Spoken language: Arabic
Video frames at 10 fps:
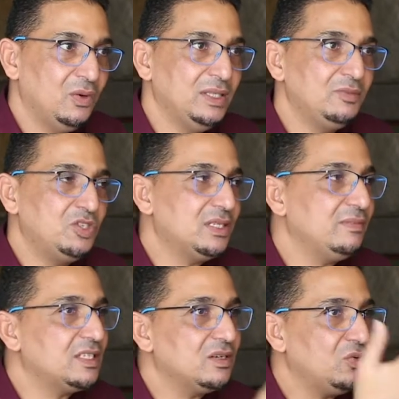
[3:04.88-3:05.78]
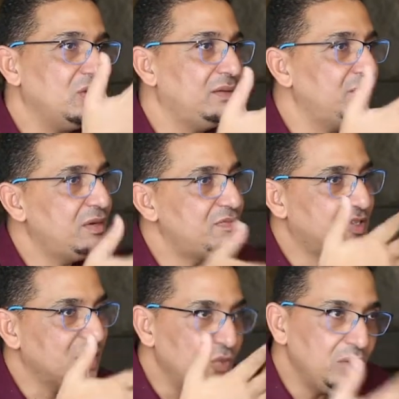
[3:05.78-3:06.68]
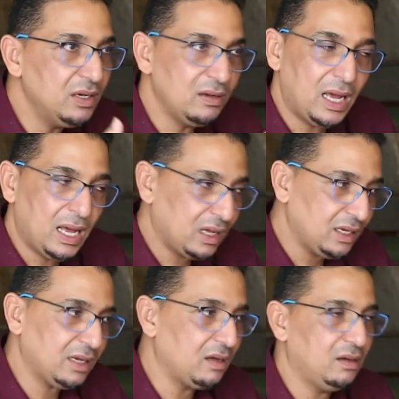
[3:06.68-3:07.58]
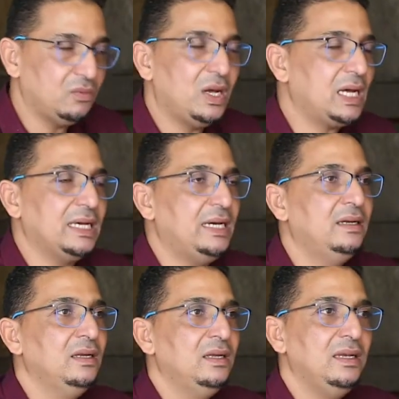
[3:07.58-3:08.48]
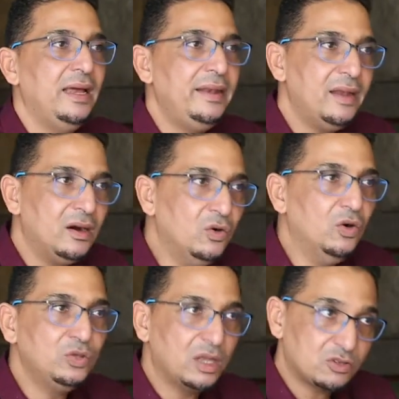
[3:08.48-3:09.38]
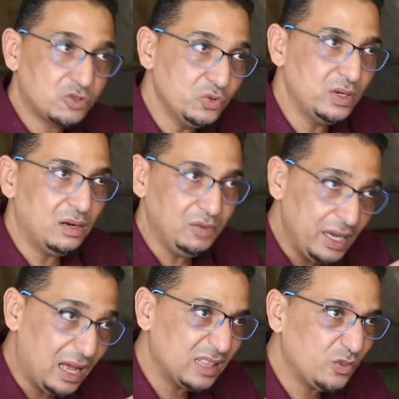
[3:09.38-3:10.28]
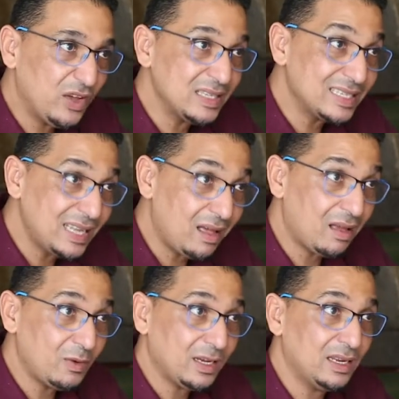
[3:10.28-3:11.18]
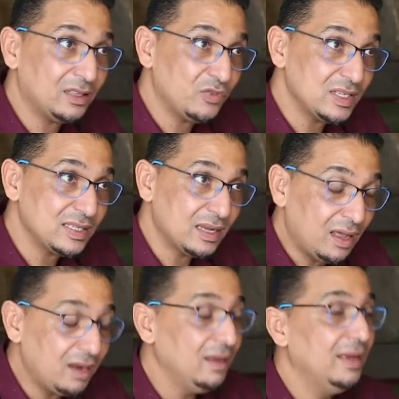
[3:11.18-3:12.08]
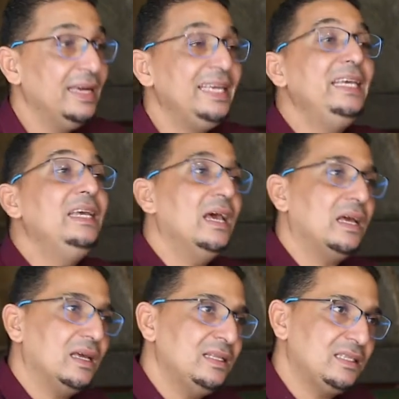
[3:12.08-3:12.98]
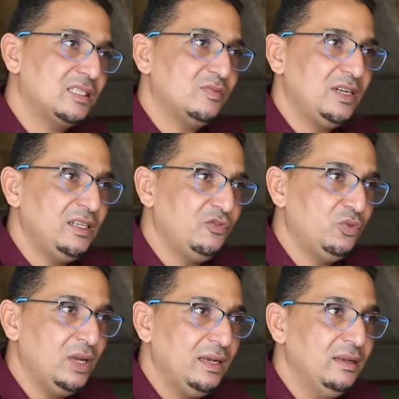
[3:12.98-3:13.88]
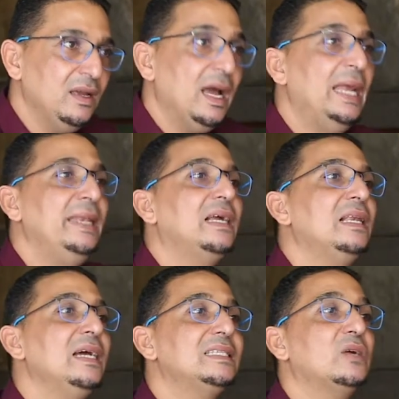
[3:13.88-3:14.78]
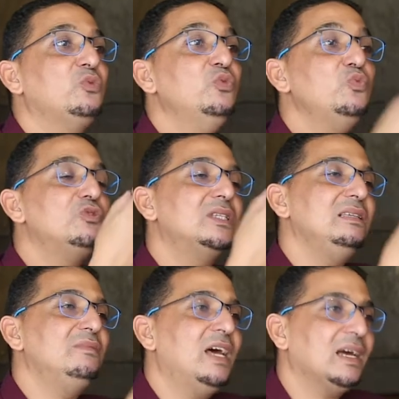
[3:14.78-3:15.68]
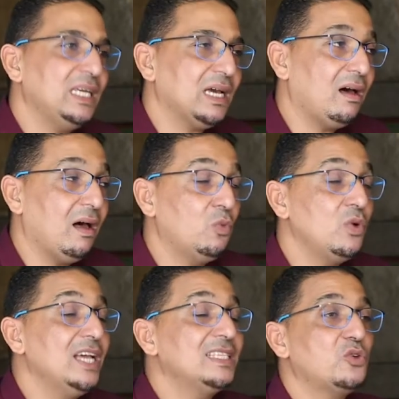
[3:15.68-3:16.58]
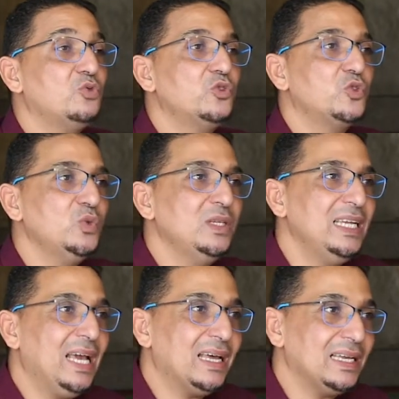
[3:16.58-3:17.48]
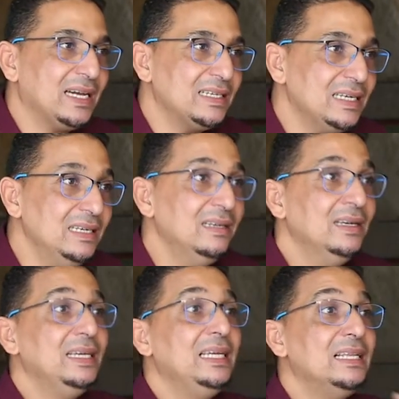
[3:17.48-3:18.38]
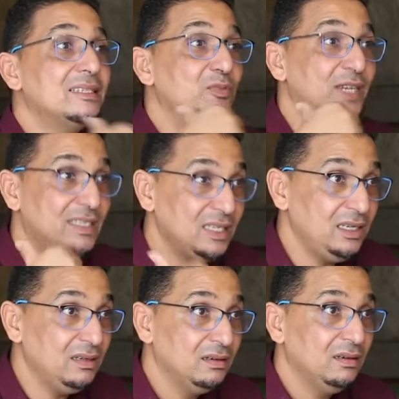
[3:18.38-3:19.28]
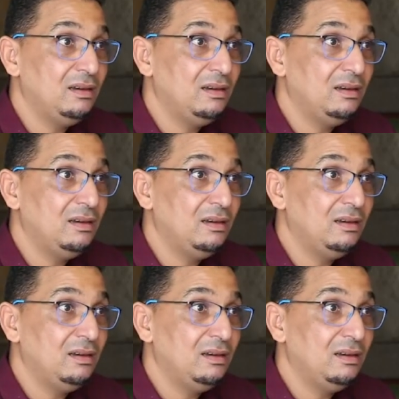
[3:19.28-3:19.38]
وهذه ماشي زعما تنقولها من باب التهويل لا حقيقه واقع لانه درسونا وحنا اطفال صغار باقيين اطفال صغار اياك ان تسمع لفلان انك لا تكون مسلم حقيقه ولا تكون سني حقيقه الا سمعتي